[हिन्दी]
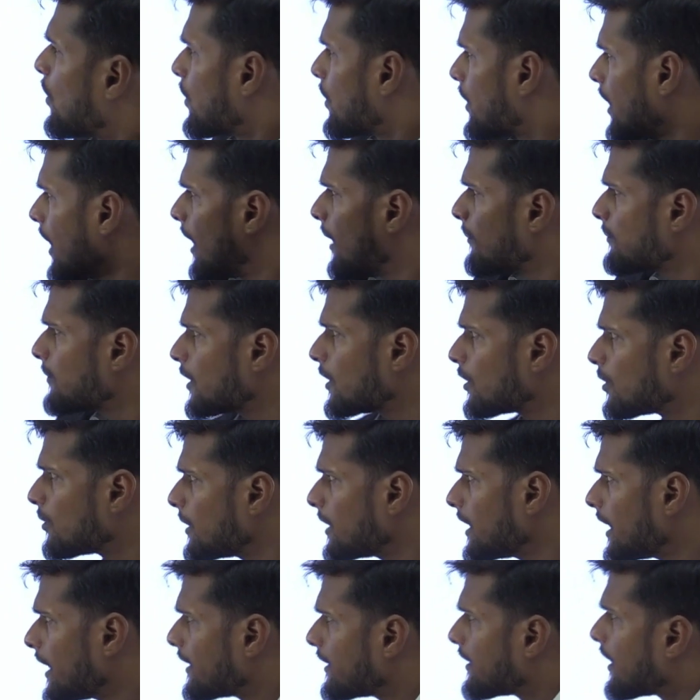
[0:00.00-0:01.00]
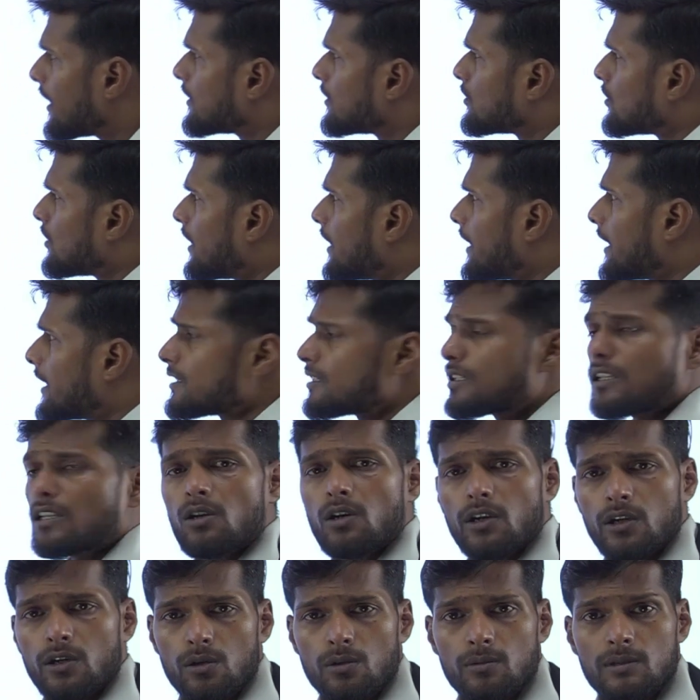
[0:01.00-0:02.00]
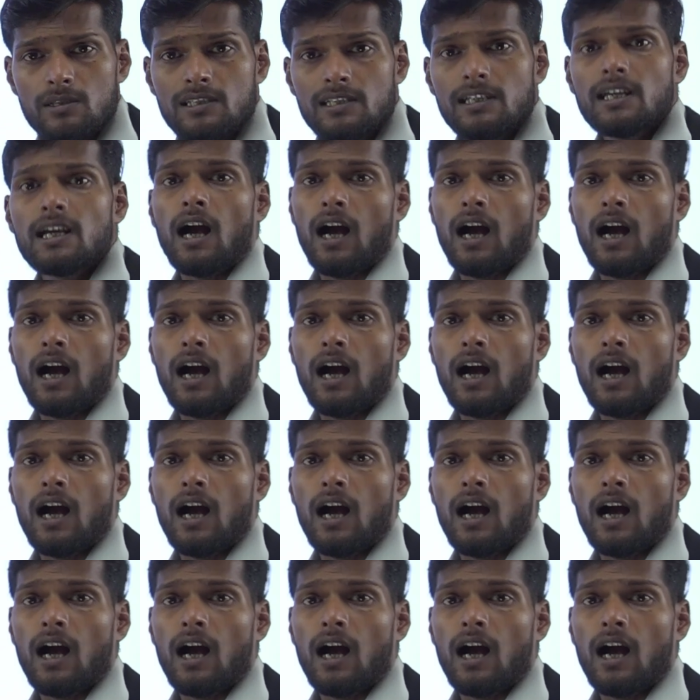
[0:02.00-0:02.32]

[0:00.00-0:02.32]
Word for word: नाम देखो भैया हिदायतुल्ला नेशनल लॉ यूनिवर्सिटी